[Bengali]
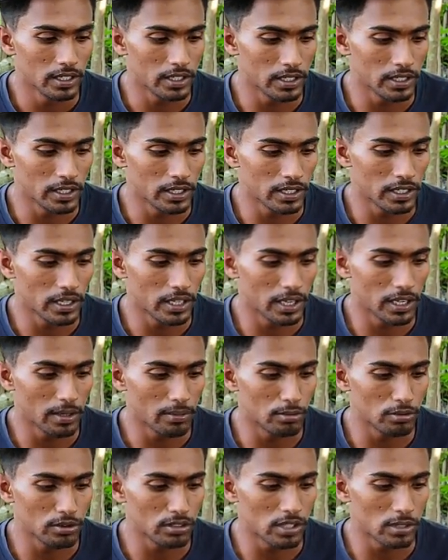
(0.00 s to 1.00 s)
এটি
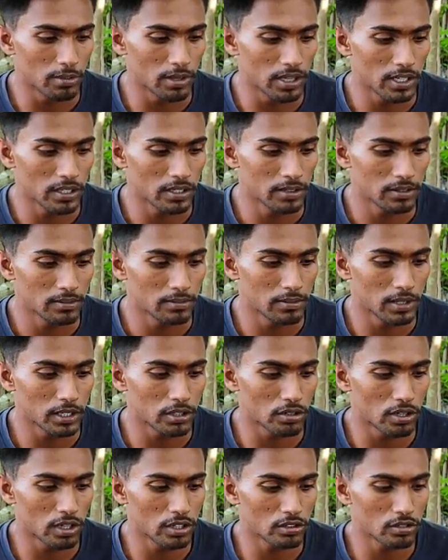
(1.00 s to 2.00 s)
বুঝতে পারি বা
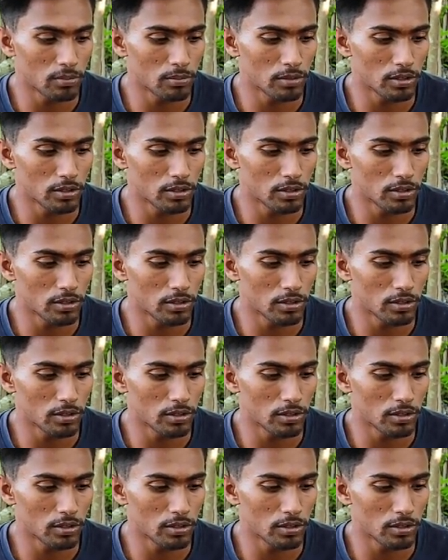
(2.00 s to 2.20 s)
স্বয়ং